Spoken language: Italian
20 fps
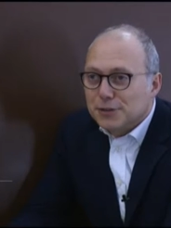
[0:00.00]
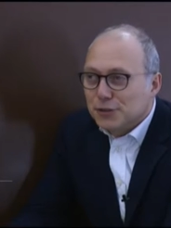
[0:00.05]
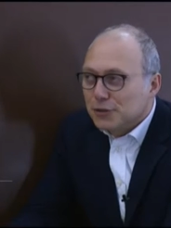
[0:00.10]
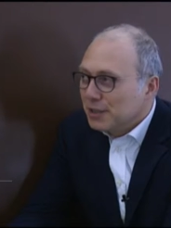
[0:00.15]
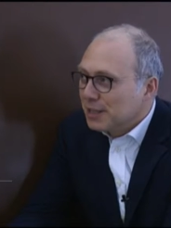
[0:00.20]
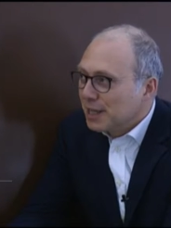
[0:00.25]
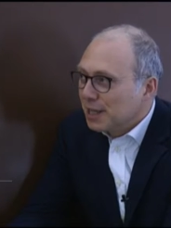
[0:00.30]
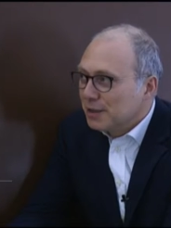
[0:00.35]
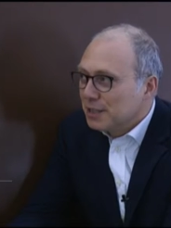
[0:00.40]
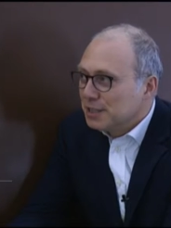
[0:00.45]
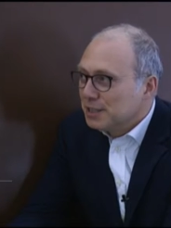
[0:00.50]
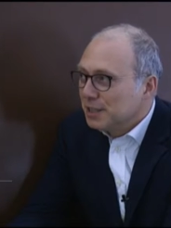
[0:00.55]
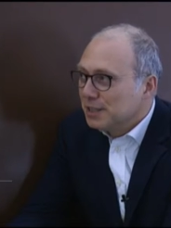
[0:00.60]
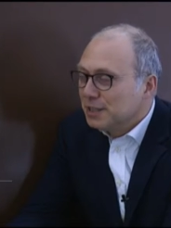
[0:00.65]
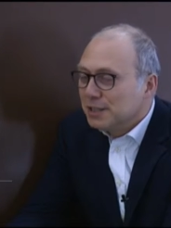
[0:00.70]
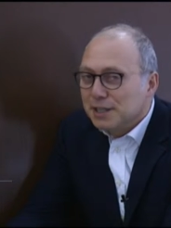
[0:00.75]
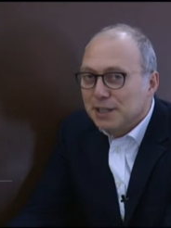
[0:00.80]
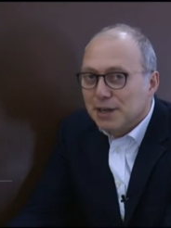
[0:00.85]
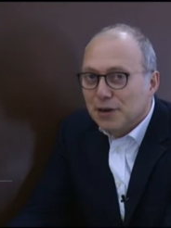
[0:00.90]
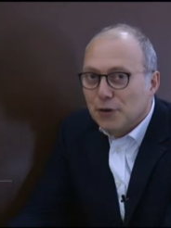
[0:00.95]
sono andato a
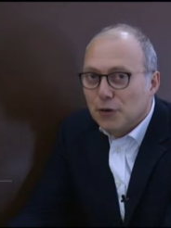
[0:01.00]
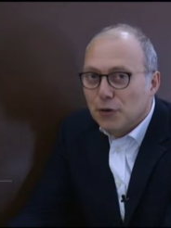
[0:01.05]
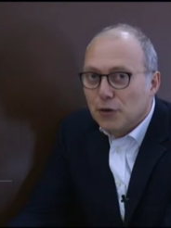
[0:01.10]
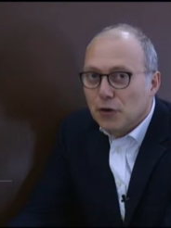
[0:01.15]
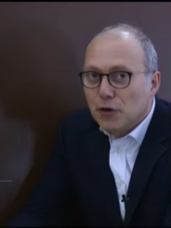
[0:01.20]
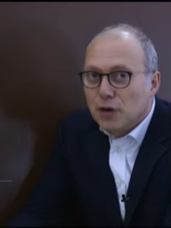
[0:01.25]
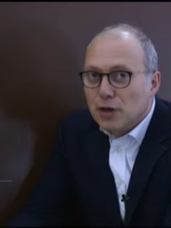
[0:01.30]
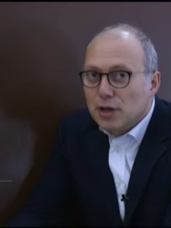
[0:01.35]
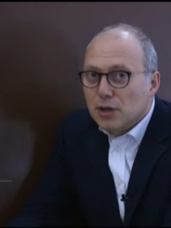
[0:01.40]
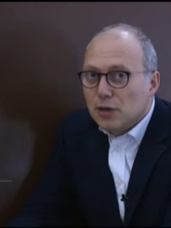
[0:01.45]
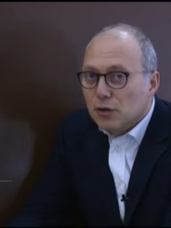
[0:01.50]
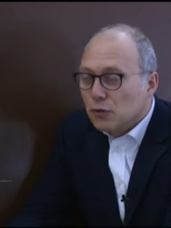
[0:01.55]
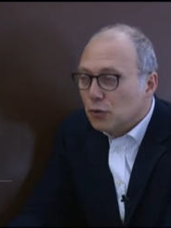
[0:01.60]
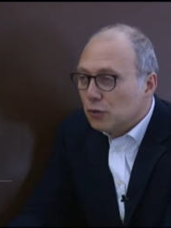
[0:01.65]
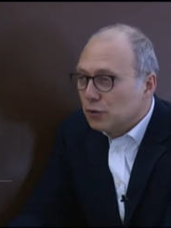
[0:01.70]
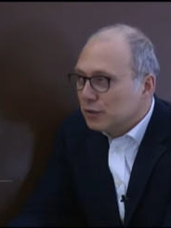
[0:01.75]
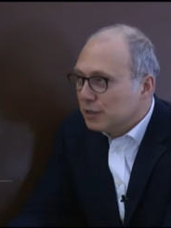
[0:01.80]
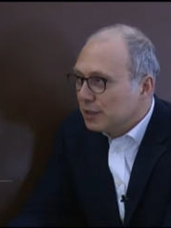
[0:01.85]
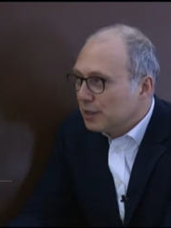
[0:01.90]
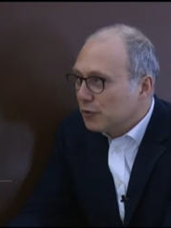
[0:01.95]
sentirlo
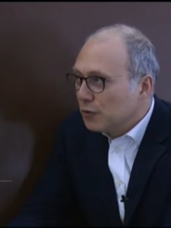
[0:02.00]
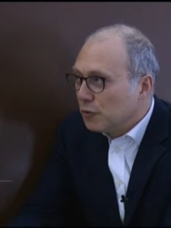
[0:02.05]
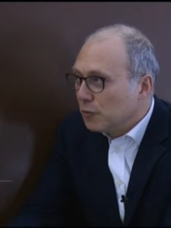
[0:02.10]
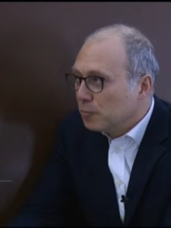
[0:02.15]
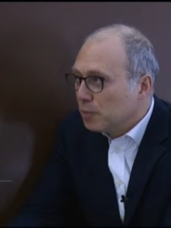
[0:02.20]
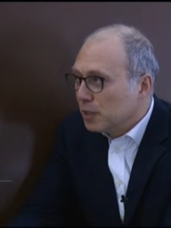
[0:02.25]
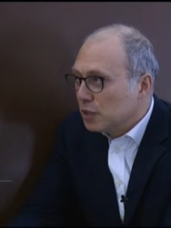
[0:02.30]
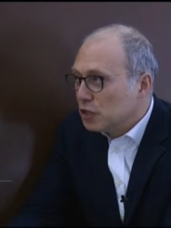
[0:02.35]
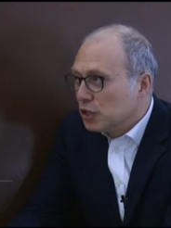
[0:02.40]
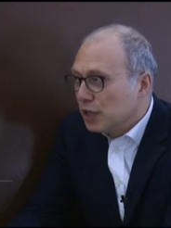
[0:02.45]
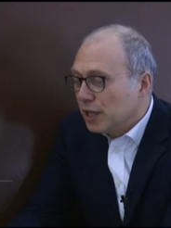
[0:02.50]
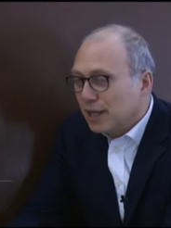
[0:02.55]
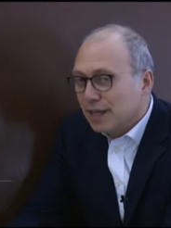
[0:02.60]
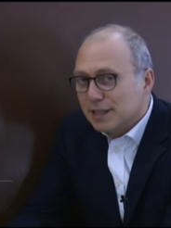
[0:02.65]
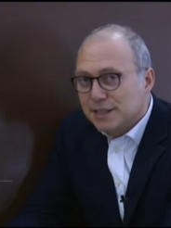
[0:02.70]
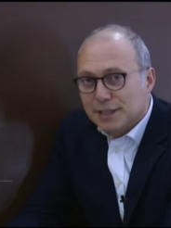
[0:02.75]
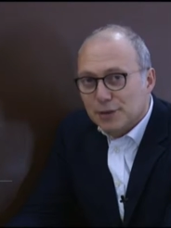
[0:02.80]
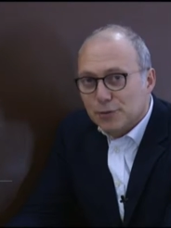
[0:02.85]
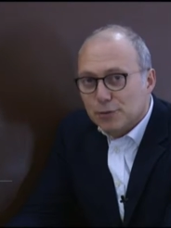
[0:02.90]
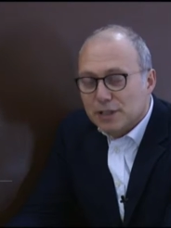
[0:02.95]
con, con, piacere, a
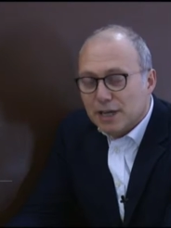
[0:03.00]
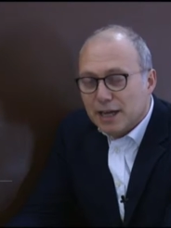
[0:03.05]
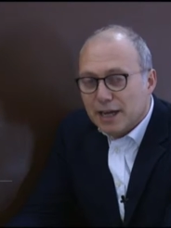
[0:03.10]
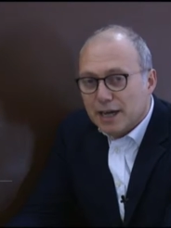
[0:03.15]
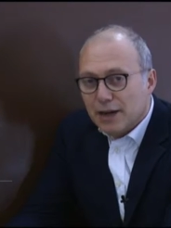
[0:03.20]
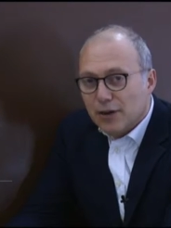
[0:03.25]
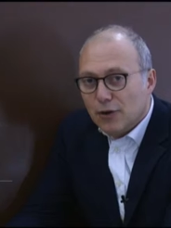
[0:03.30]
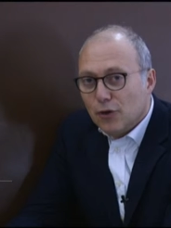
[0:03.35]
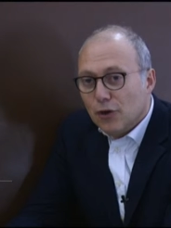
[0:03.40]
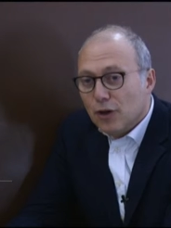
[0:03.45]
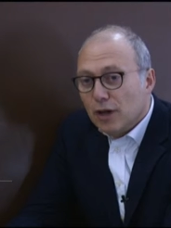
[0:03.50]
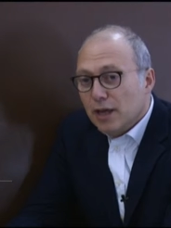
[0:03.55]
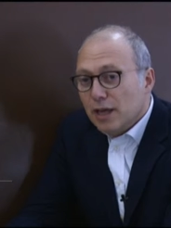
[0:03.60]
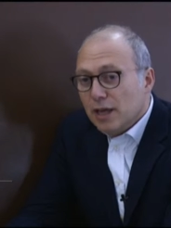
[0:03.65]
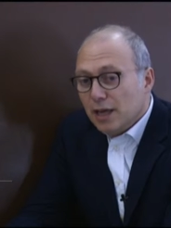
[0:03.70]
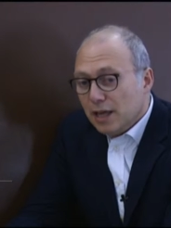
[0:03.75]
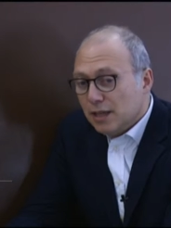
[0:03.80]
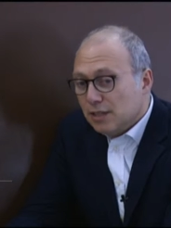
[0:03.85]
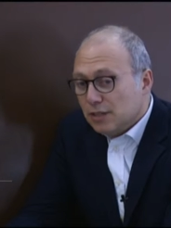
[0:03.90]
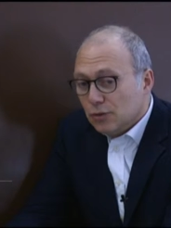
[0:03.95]
salutarlo
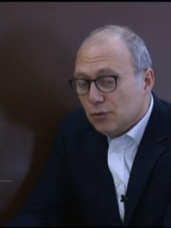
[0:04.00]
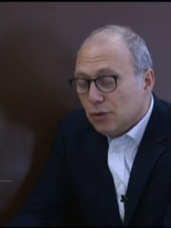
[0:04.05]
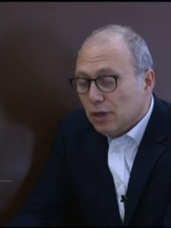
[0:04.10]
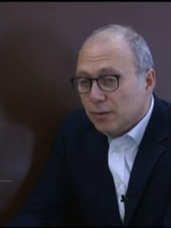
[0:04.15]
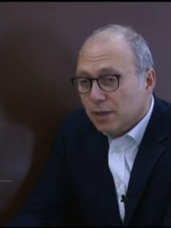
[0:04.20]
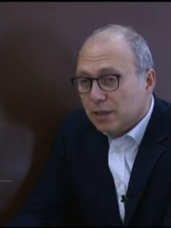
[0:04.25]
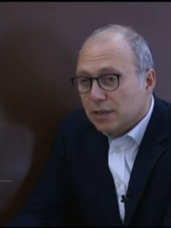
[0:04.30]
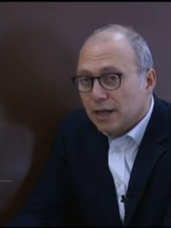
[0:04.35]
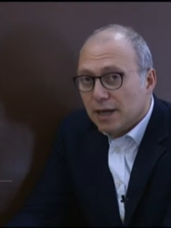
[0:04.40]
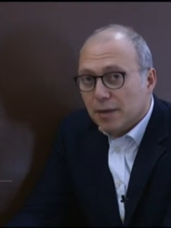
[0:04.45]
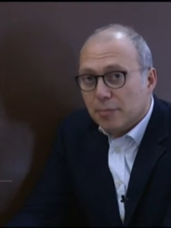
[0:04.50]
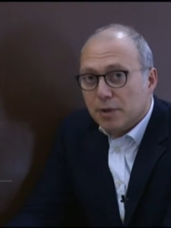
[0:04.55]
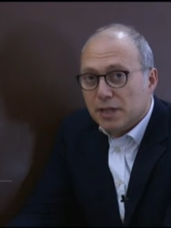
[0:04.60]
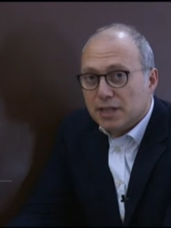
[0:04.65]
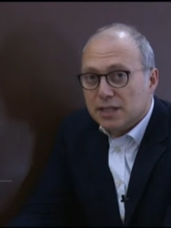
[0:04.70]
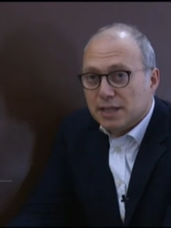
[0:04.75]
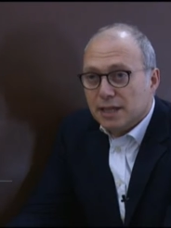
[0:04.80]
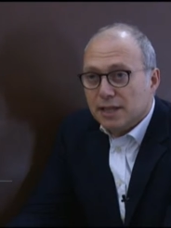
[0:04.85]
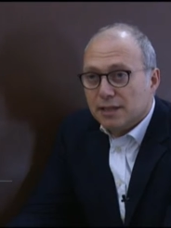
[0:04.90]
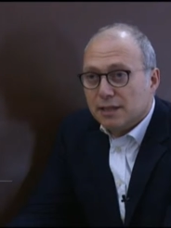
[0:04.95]
e sicuramente
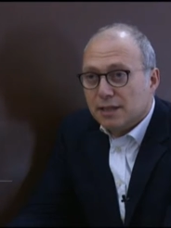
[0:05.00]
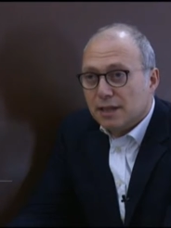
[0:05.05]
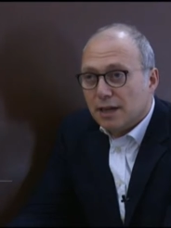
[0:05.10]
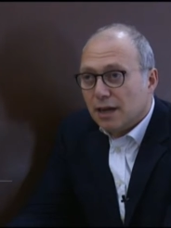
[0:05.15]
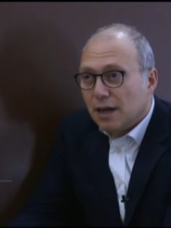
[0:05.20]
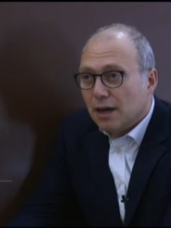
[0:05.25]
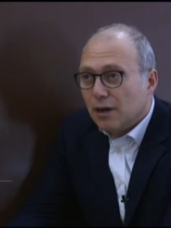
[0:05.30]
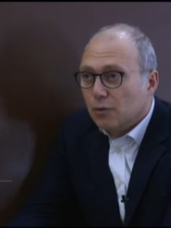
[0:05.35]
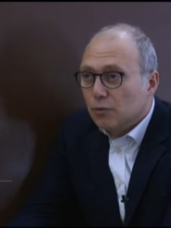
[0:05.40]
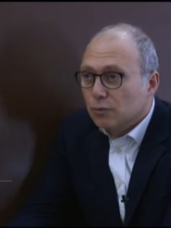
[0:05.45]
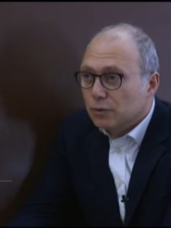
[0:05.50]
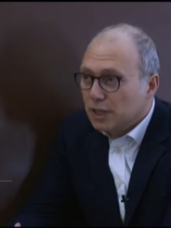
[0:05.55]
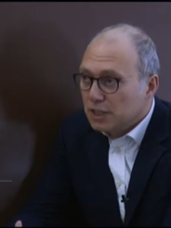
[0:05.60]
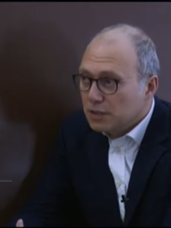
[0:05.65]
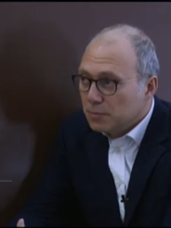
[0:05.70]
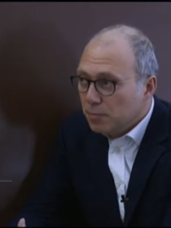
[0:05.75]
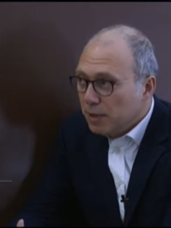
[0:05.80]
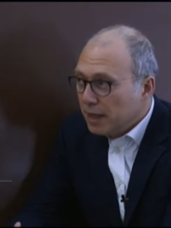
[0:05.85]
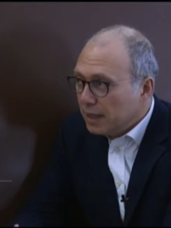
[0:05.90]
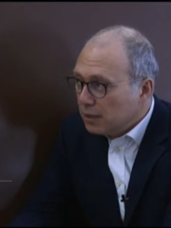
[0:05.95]
rappresenta un
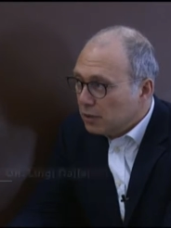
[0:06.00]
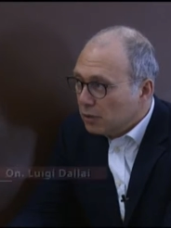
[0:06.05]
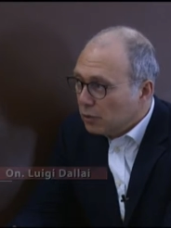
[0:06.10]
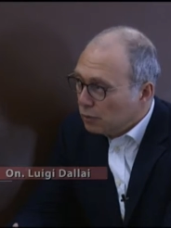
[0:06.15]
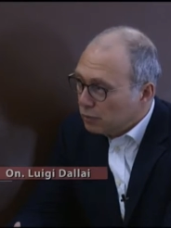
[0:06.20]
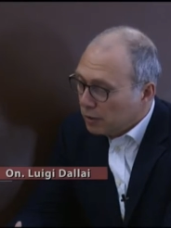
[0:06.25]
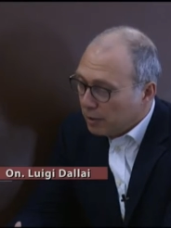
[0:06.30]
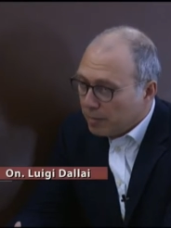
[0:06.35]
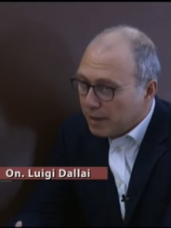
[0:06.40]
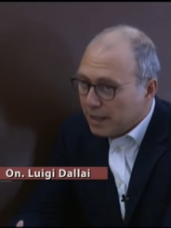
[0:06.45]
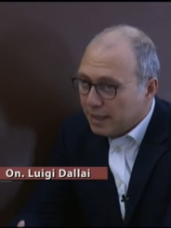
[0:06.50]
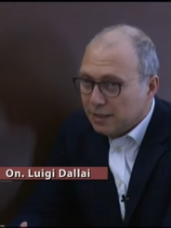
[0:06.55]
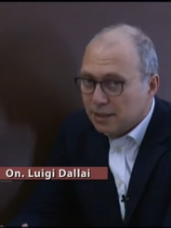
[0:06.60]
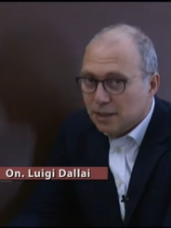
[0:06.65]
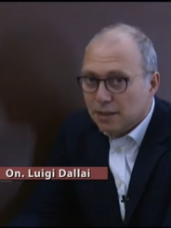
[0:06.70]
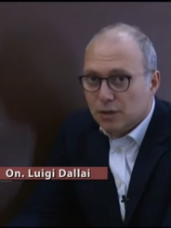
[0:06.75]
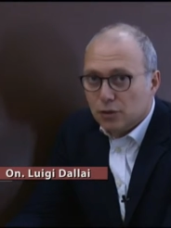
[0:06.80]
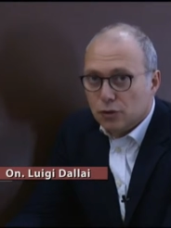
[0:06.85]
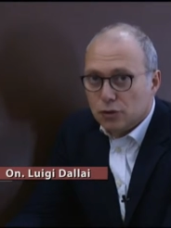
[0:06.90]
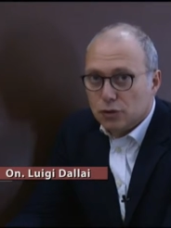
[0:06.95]
aspetto, una
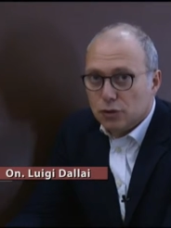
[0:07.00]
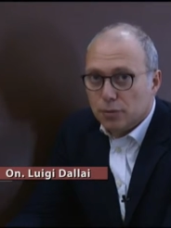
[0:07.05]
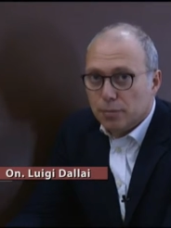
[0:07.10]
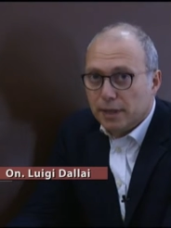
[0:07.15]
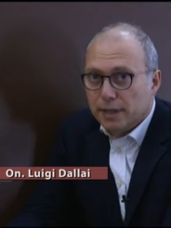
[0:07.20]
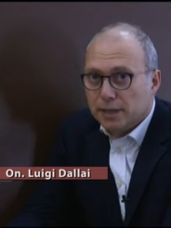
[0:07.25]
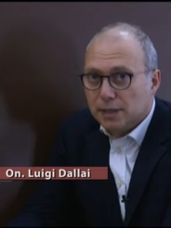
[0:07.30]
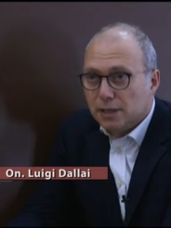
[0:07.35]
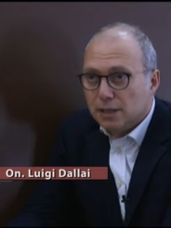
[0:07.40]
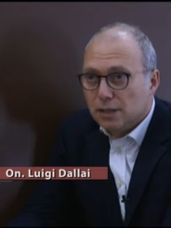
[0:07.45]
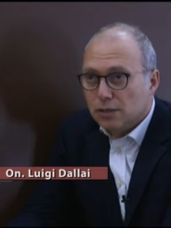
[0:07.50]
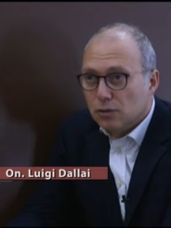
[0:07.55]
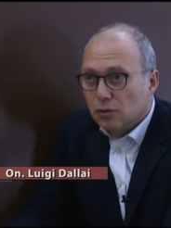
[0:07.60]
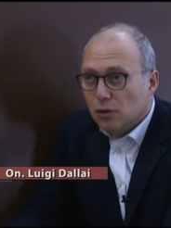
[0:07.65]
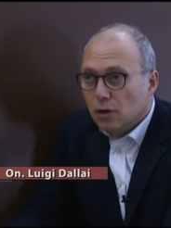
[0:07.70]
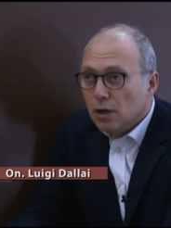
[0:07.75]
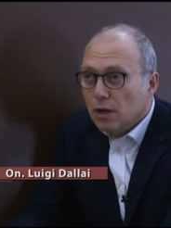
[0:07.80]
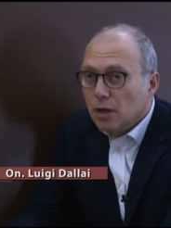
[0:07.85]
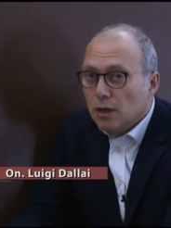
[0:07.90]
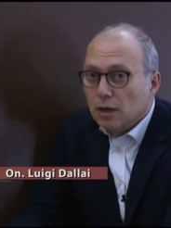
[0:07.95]
parte del nostro
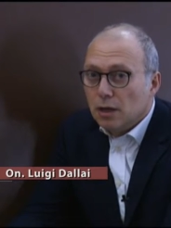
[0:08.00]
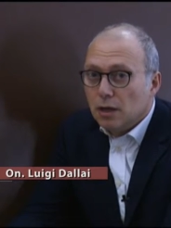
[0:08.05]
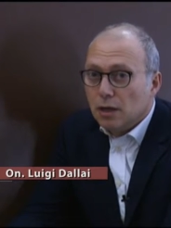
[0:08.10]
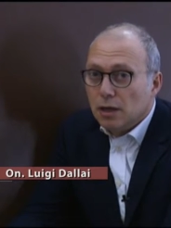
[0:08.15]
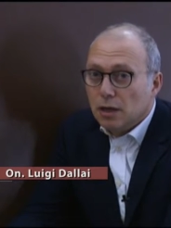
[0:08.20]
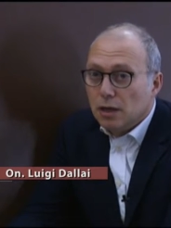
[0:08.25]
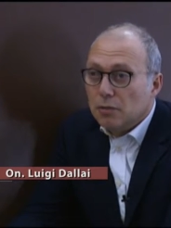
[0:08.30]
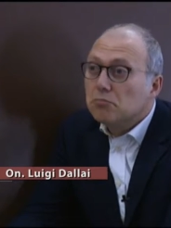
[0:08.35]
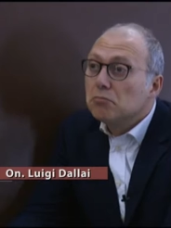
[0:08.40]
partito eh,